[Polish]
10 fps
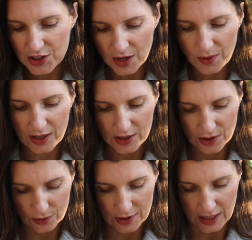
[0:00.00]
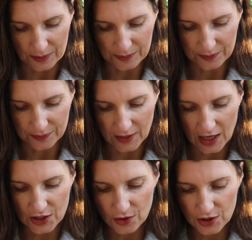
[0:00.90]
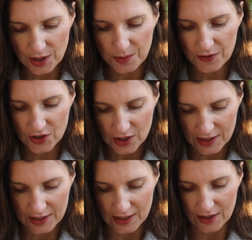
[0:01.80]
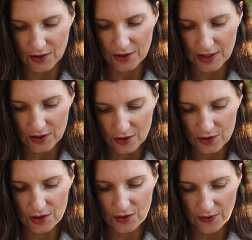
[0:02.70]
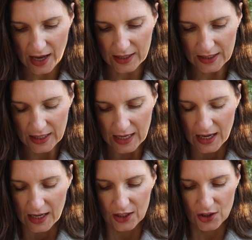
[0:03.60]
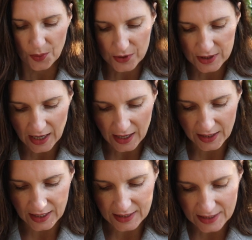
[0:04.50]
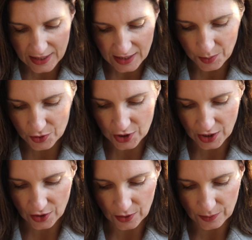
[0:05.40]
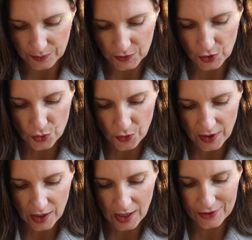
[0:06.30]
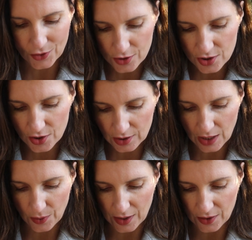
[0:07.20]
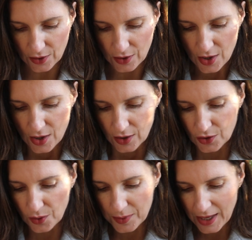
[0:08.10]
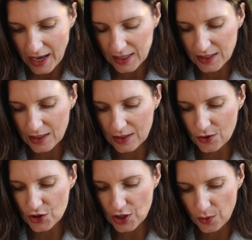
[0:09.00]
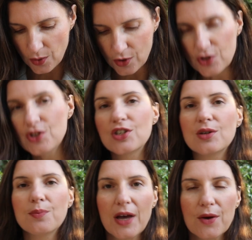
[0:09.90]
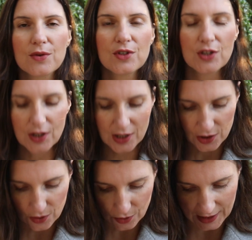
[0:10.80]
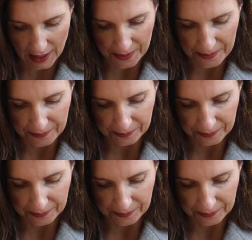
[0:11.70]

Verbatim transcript: ciała Chrystusa, aż dojdziemy wszyscy do jedności wiary i do poznania Syna Bożego, do człowieka doskonałego, do miary dojrzałości pełni Chrystusa.